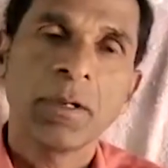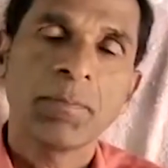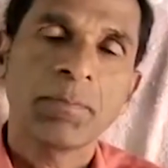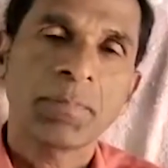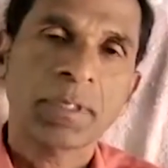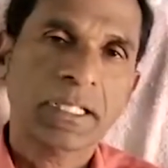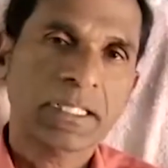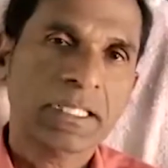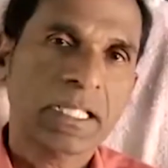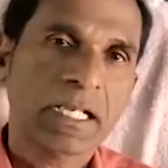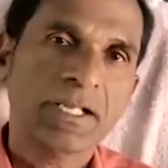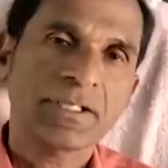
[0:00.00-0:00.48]

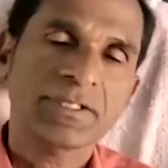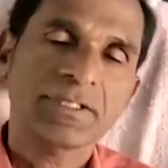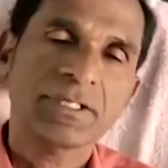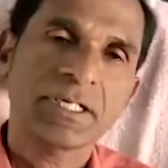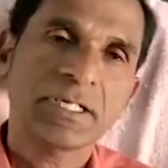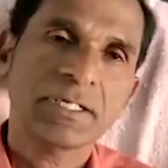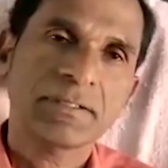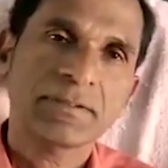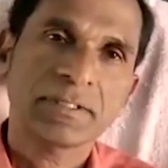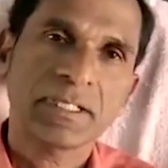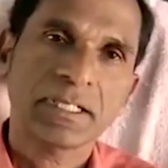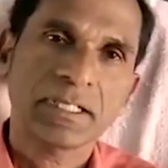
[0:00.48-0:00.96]
ప్రదానం
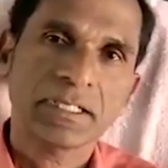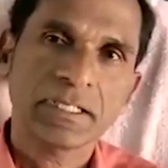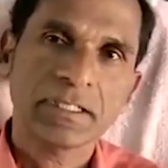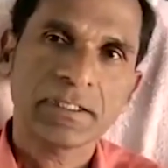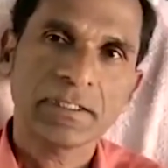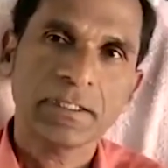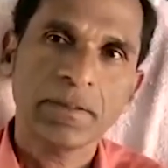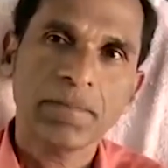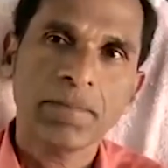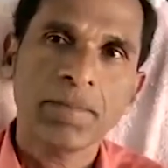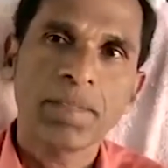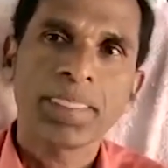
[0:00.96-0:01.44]
చేయడం
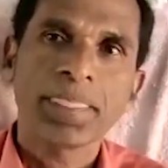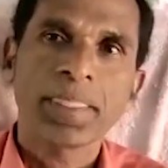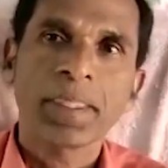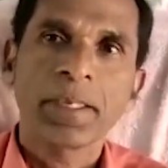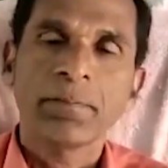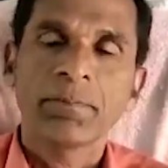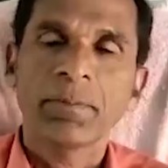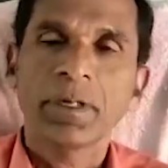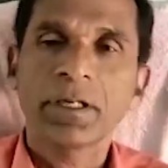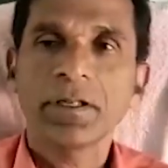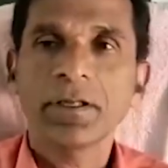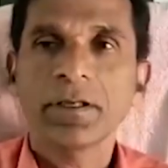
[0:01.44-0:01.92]
జరిగింది
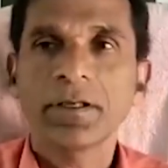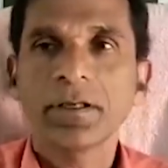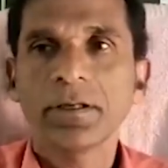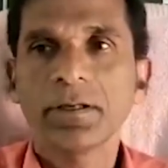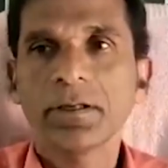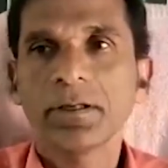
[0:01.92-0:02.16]
మరి